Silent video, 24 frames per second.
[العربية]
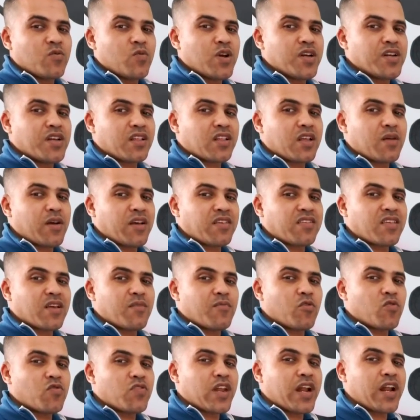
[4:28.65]
وهنا طبعا
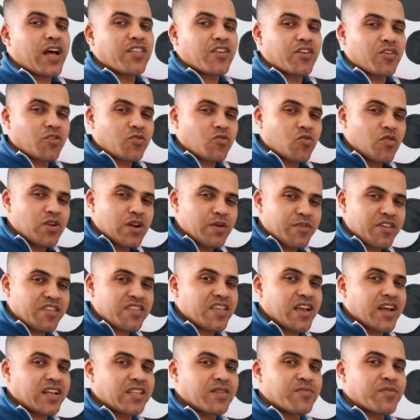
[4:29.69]
زي ما قلنا لحضراتكم انا
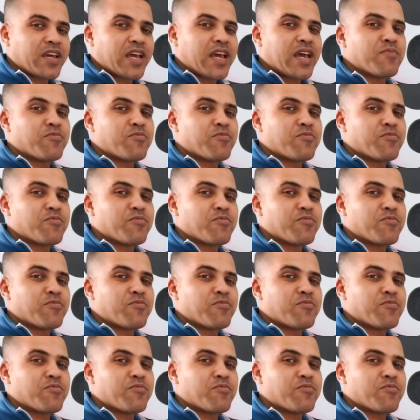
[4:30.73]
بستخدم